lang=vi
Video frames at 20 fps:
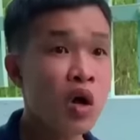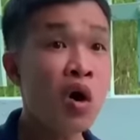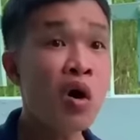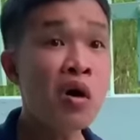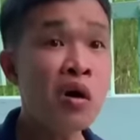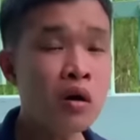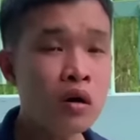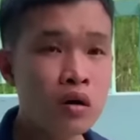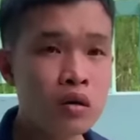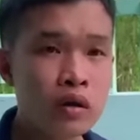
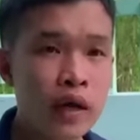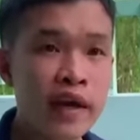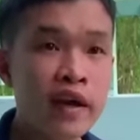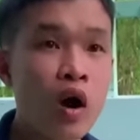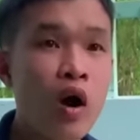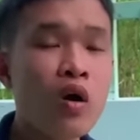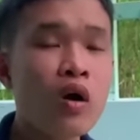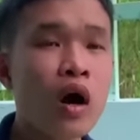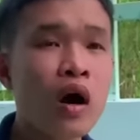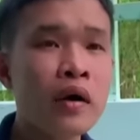Đó, vậy
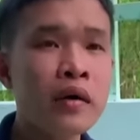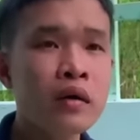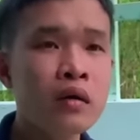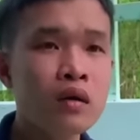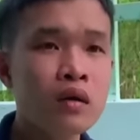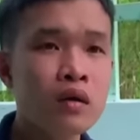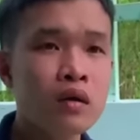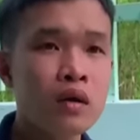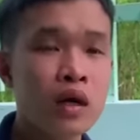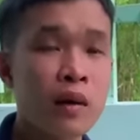ngon rồi
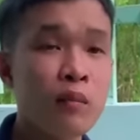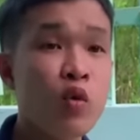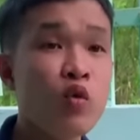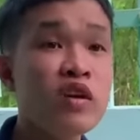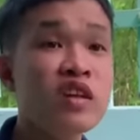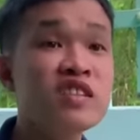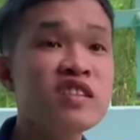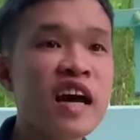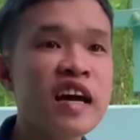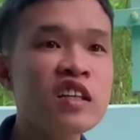Em muốn
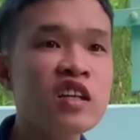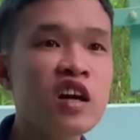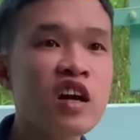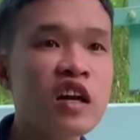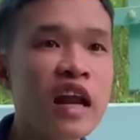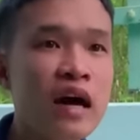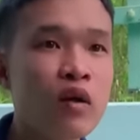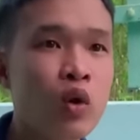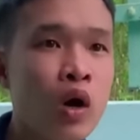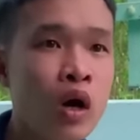nhìn xa tới cỡ
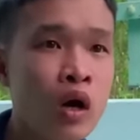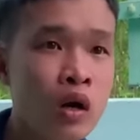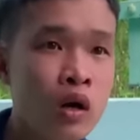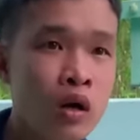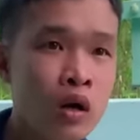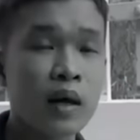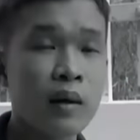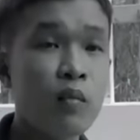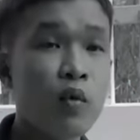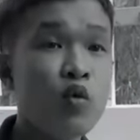nào nữa
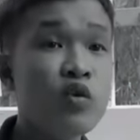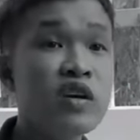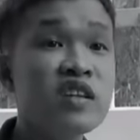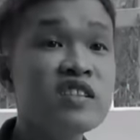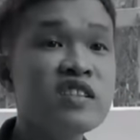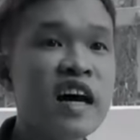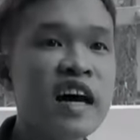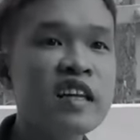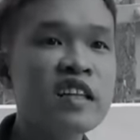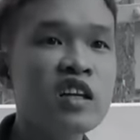Em muốn nhìn
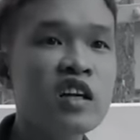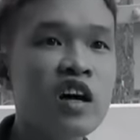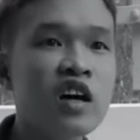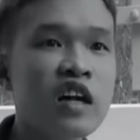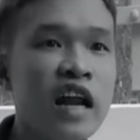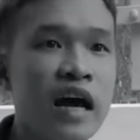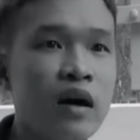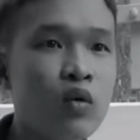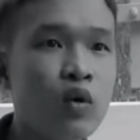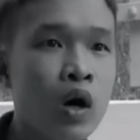xa tới
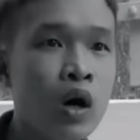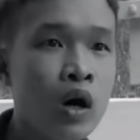cỡ nào